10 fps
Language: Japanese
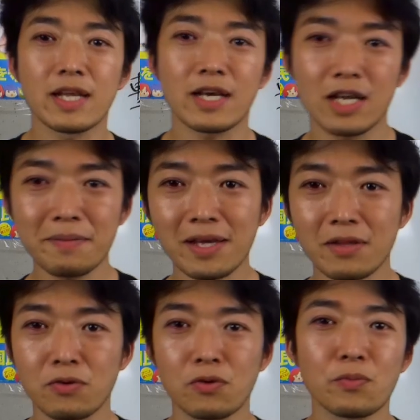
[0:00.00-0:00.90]
だければ
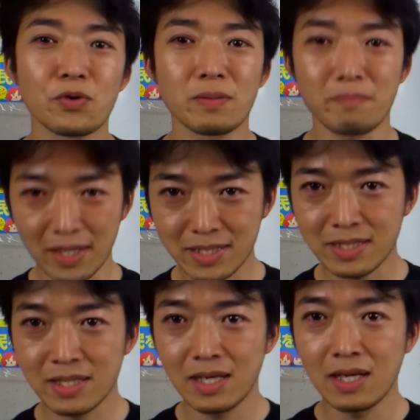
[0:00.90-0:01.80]
と思いま
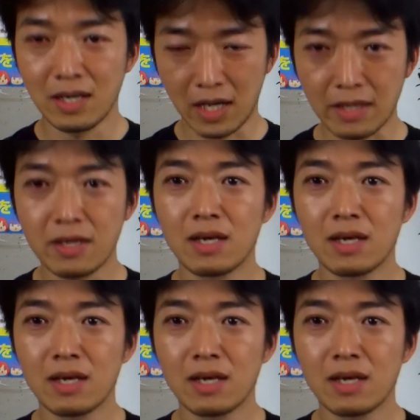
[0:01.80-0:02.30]
す。はい、